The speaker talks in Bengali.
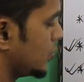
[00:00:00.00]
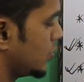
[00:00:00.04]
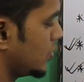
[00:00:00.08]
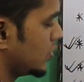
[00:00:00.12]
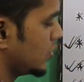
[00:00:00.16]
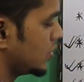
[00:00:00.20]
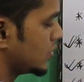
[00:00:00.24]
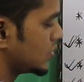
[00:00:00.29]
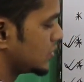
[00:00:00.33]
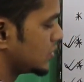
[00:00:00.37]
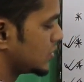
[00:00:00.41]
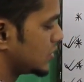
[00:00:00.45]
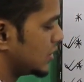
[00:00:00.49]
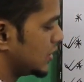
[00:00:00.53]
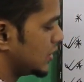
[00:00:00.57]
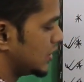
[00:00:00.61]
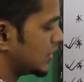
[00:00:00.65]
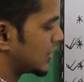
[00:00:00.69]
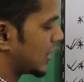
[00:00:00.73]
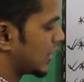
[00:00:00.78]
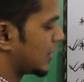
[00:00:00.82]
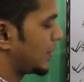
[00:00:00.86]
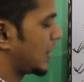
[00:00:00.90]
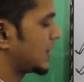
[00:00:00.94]
দেবো থ্রি
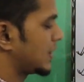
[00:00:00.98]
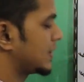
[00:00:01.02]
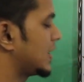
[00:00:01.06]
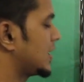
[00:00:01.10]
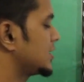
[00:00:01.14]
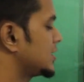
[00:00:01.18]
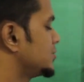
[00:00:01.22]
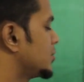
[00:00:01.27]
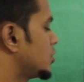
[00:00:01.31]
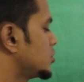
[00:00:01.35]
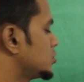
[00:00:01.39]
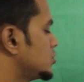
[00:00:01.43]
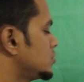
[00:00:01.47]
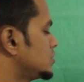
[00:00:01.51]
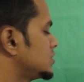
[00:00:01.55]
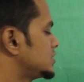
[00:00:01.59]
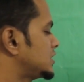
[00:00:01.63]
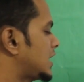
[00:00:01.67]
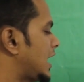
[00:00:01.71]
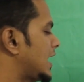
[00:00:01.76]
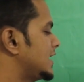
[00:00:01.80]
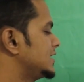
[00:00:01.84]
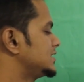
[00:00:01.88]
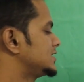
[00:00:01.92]
তাহলে মানটা আসবে কত
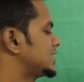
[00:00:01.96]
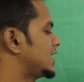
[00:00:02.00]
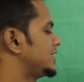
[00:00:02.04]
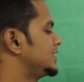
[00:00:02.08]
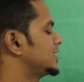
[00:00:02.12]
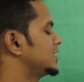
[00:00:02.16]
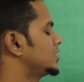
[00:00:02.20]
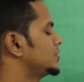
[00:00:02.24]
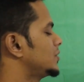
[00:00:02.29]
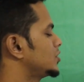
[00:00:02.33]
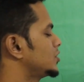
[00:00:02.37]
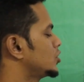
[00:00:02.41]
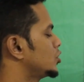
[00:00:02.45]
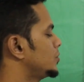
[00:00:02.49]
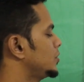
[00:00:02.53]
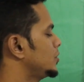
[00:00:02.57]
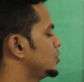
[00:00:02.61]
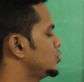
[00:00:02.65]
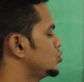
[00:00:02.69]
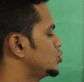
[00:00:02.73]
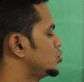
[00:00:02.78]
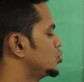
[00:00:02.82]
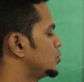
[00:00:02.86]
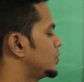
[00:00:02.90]
সাইন ষাট ডিগ্রি মান হবে
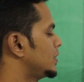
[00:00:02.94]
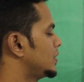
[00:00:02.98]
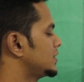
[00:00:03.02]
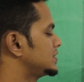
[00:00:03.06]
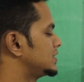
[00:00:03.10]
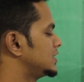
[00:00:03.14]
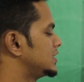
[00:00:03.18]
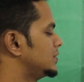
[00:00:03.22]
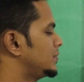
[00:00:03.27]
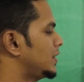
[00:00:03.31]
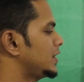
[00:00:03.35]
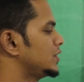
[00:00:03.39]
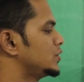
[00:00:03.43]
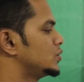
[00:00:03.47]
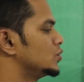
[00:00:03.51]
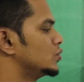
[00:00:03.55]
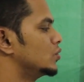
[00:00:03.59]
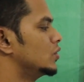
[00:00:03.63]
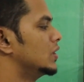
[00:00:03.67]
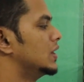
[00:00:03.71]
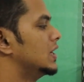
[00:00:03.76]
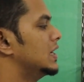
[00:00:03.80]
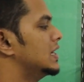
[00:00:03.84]
রুট ওভার থ্রি বাই টু